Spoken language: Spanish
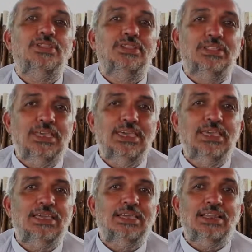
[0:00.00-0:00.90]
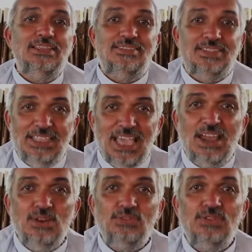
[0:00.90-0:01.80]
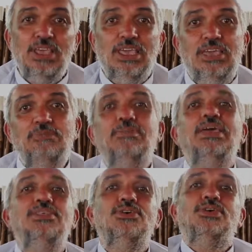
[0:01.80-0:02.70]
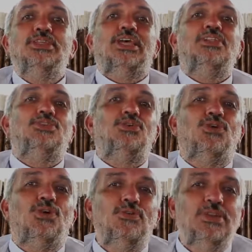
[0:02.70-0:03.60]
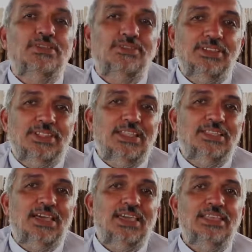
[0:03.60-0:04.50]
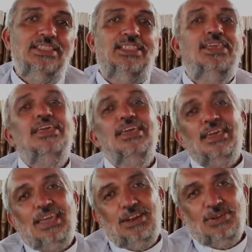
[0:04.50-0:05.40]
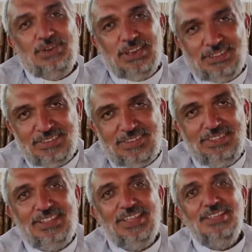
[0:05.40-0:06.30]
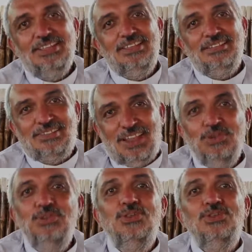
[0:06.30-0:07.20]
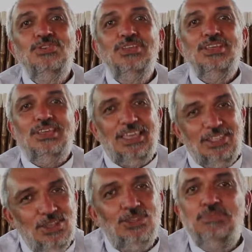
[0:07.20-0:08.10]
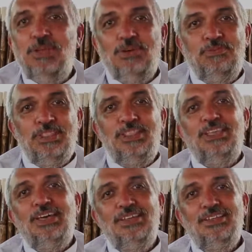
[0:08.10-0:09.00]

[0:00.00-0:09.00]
de cristianos en medio de tantos jóvenes y tanta gente que nos necesita. Saludos y que Dios me los bendiga.